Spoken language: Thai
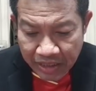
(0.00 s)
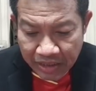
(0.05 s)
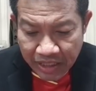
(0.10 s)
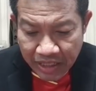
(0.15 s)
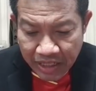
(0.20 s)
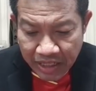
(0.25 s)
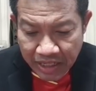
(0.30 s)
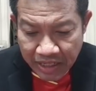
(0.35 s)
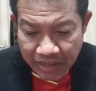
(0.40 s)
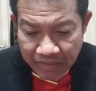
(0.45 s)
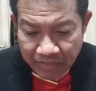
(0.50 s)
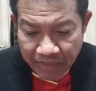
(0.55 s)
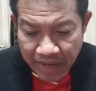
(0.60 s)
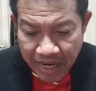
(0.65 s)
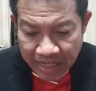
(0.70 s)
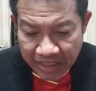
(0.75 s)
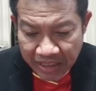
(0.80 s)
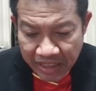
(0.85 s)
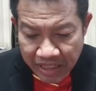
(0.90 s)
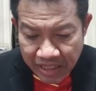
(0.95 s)
ที่ดินแปล
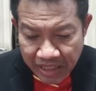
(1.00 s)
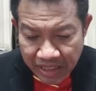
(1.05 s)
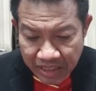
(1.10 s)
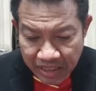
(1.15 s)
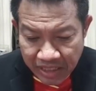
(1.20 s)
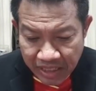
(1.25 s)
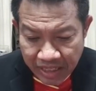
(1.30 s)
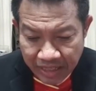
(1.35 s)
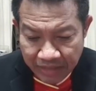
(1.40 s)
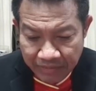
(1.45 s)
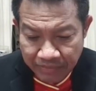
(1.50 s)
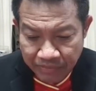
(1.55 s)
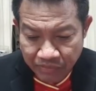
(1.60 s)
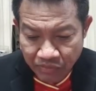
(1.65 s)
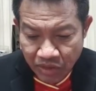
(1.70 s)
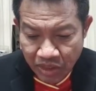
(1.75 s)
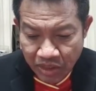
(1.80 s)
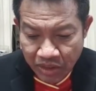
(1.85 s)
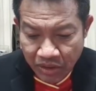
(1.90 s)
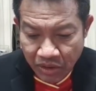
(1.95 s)
งที่เกิดเหตุ
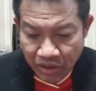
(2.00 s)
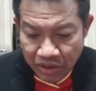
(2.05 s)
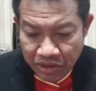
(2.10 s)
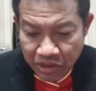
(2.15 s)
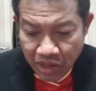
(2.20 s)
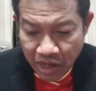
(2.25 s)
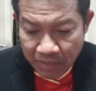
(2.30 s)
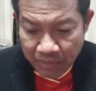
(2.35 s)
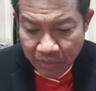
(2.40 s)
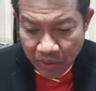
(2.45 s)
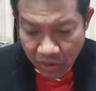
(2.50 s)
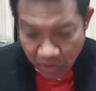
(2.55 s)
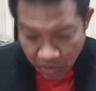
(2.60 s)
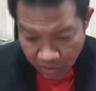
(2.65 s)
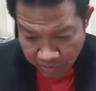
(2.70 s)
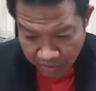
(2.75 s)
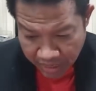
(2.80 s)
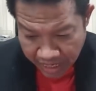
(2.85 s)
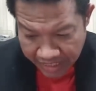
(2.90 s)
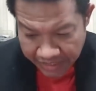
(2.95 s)
โดยชอบด้วยกฎ
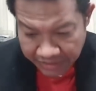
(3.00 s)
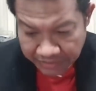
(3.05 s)
หมาย